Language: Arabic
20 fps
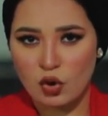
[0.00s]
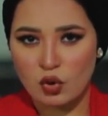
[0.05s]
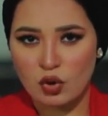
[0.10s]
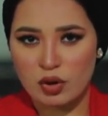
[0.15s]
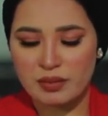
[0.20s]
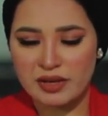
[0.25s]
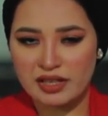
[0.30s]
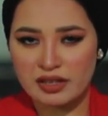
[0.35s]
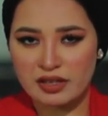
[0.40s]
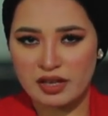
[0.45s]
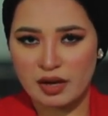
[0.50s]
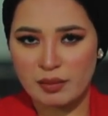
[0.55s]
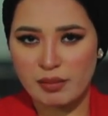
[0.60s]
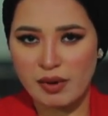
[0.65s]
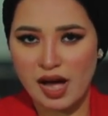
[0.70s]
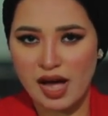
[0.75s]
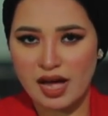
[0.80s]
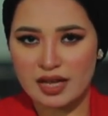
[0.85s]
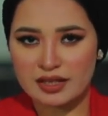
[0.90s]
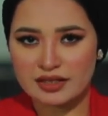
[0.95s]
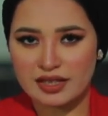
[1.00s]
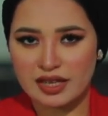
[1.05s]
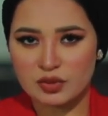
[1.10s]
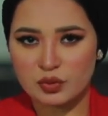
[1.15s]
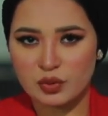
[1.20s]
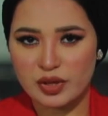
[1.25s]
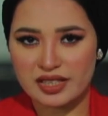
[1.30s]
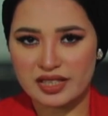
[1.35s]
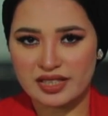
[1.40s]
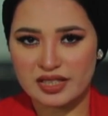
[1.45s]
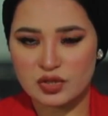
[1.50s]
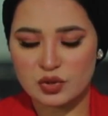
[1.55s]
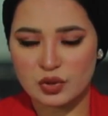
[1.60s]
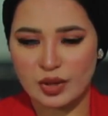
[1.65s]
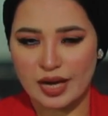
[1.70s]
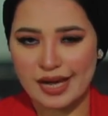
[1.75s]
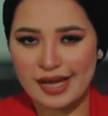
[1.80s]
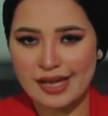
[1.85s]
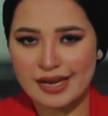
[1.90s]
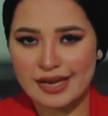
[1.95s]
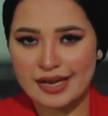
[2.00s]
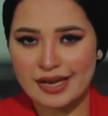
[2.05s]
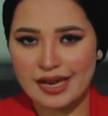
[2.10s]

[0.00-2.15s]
وبين بعض أدوية السعال